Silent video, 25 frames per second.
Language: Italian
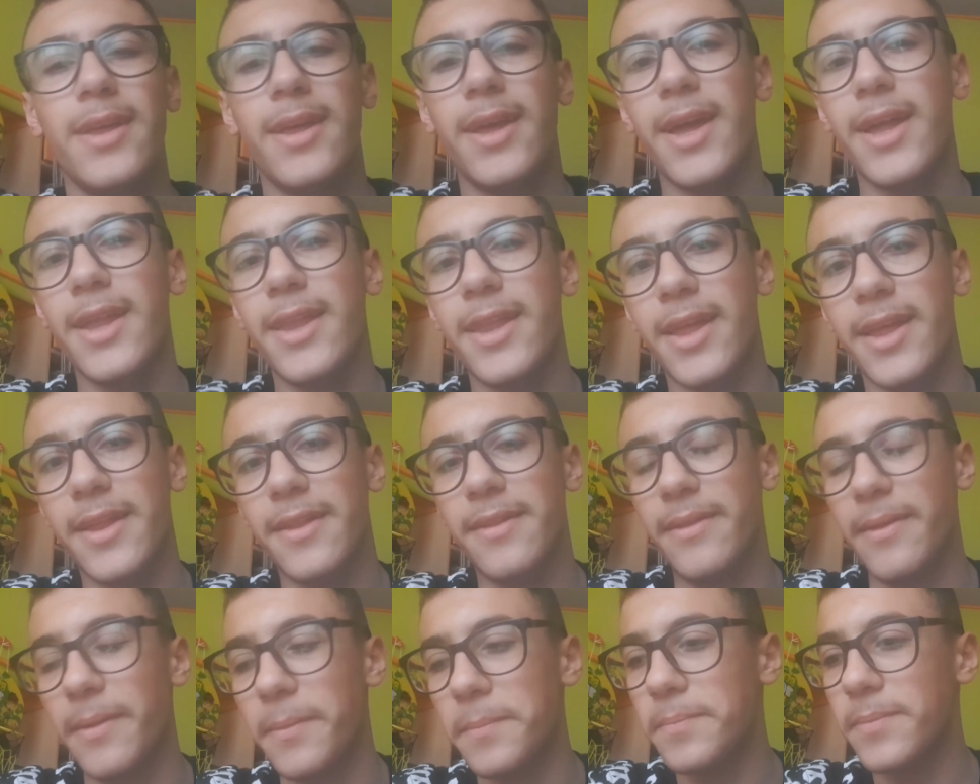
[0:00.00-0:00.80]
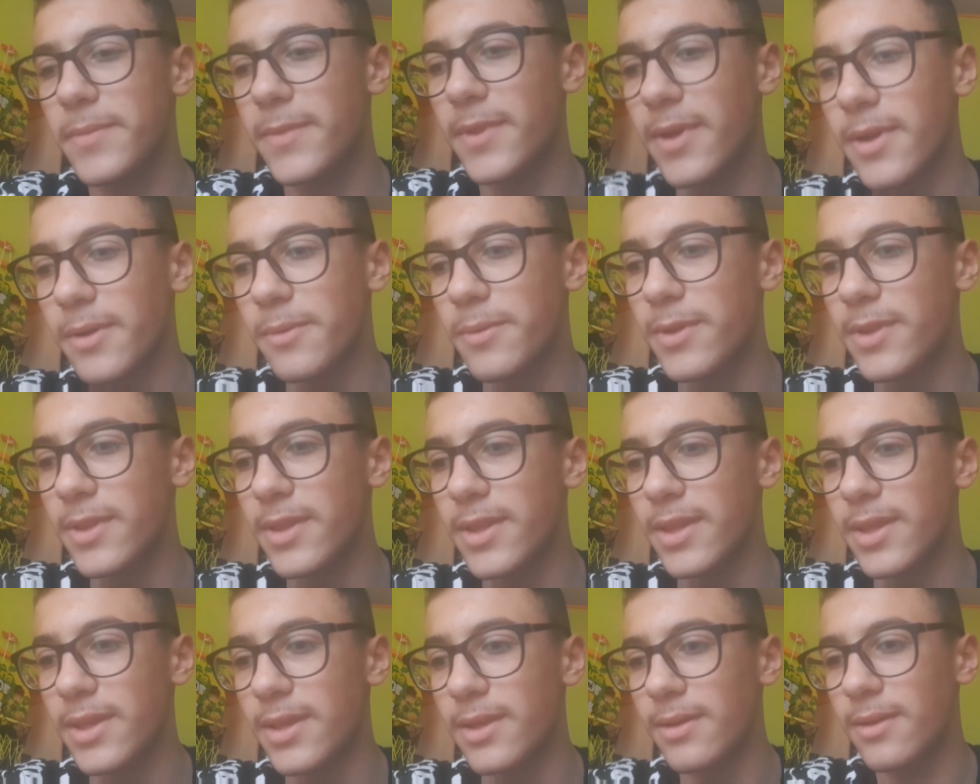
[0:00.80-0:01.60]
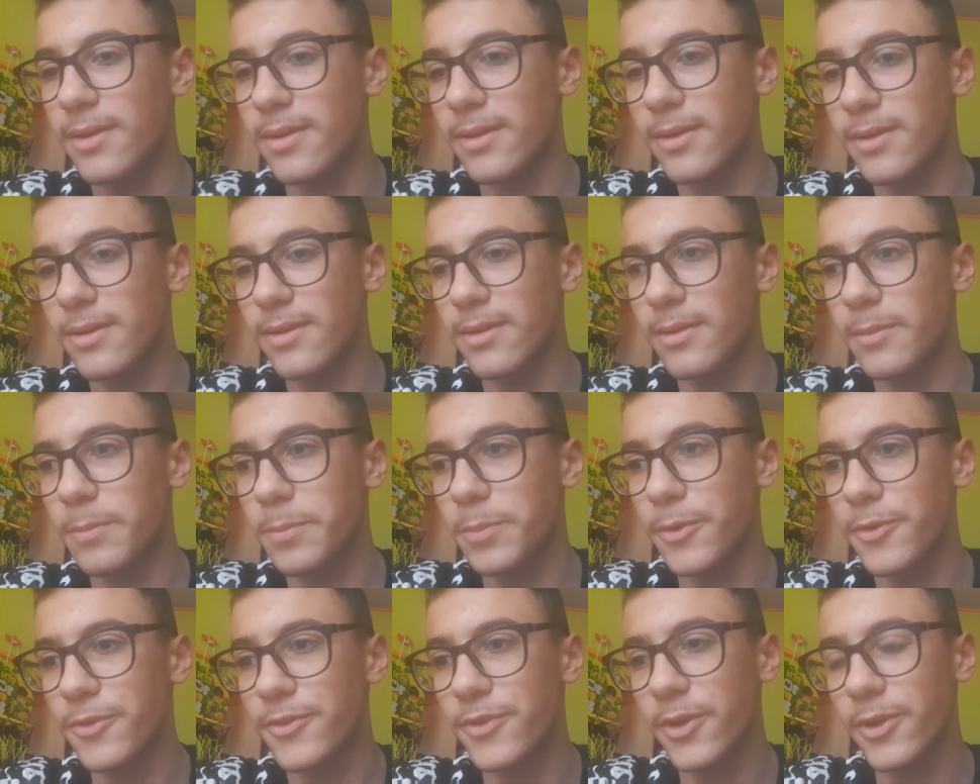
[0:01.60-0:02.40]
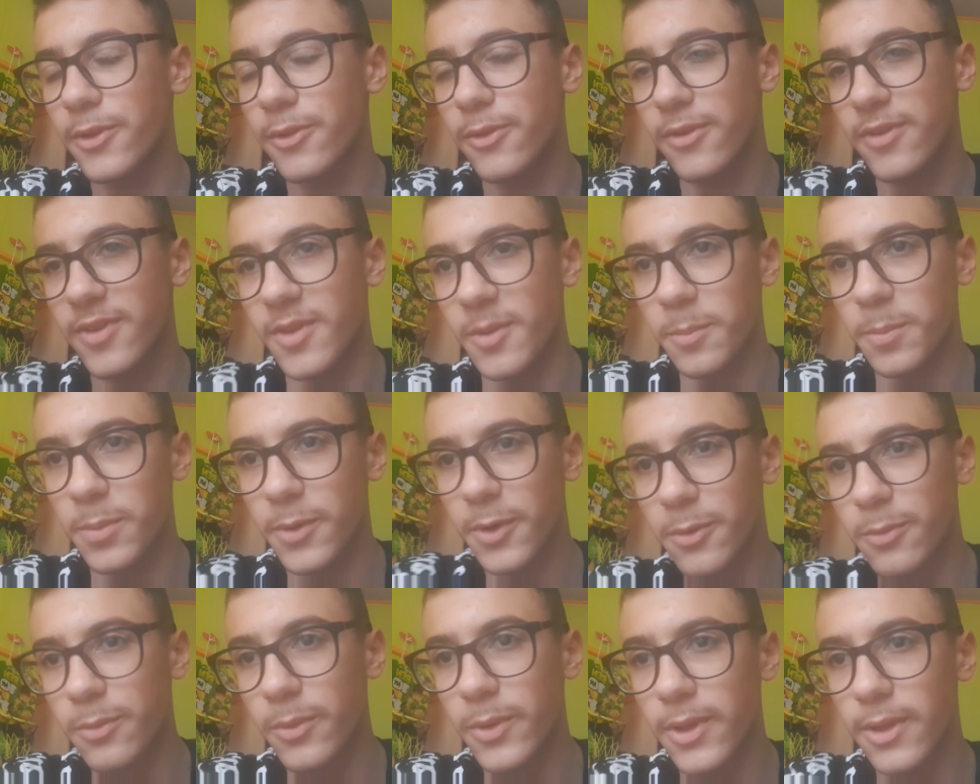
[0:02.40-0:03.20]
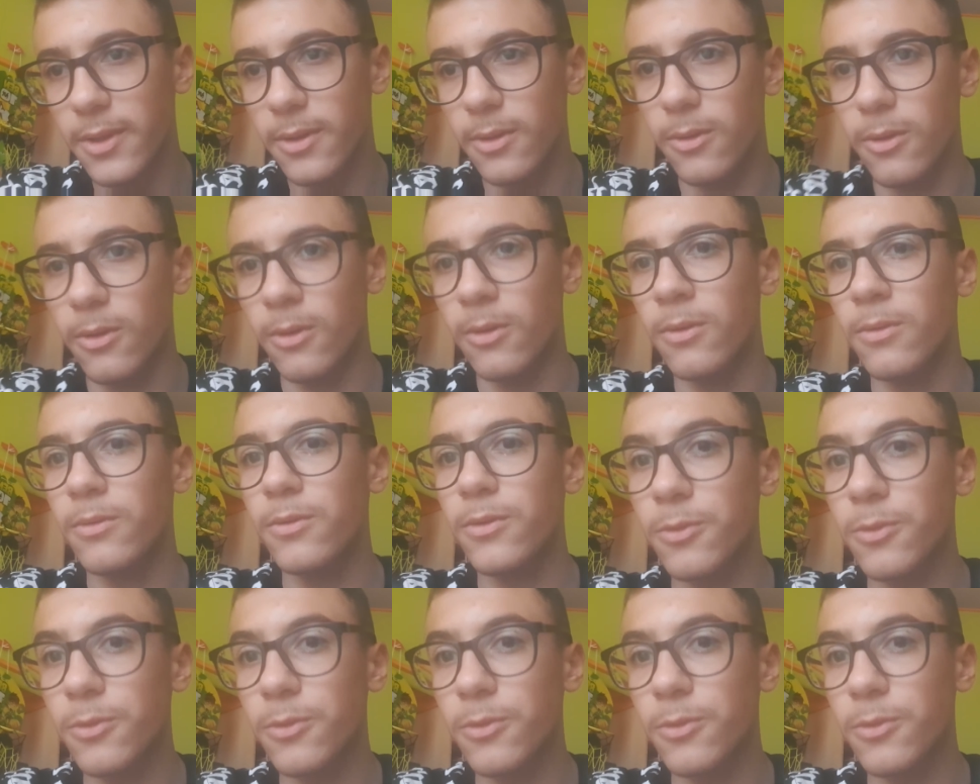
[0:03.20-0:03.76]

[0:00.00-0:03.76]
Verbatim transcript: E niente, quindi il progetto è sempre quello.